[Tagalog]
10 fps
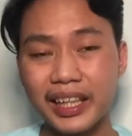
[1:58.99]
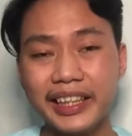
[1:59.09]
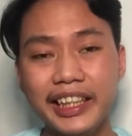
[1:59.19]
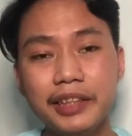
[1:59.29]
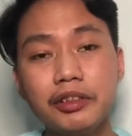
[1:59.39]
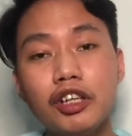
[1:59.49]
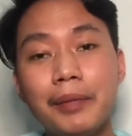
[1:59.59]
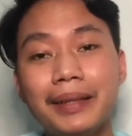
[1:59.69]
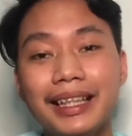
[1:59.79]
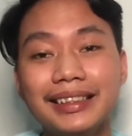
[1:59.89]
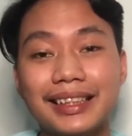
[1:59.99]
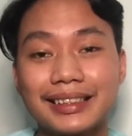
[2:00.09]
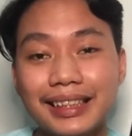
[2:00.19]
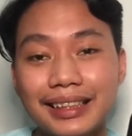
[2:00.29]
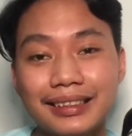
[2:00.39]
Ang iinom ko nga pala ay
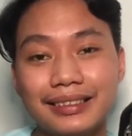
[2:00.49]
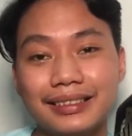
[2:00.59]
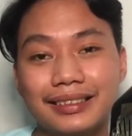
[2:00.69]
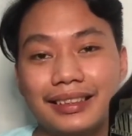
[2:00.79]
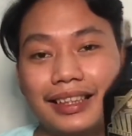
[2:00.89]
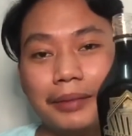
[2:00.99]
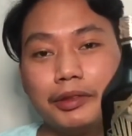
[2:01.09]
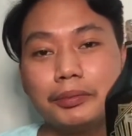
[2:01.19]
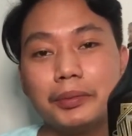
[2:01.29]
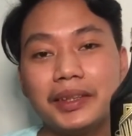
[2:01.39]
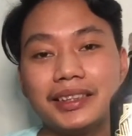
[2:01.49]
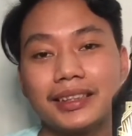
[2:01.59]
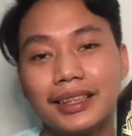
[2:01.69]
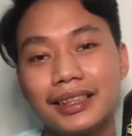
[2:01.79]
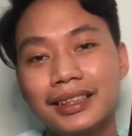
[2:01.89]
sasa. Alam nyo ba ba yung
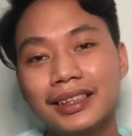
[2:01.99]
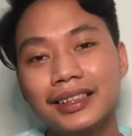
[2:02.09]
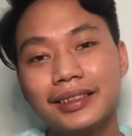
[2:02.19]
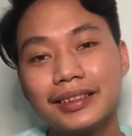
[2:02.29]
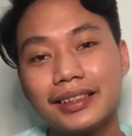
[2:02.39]
sasa? Yung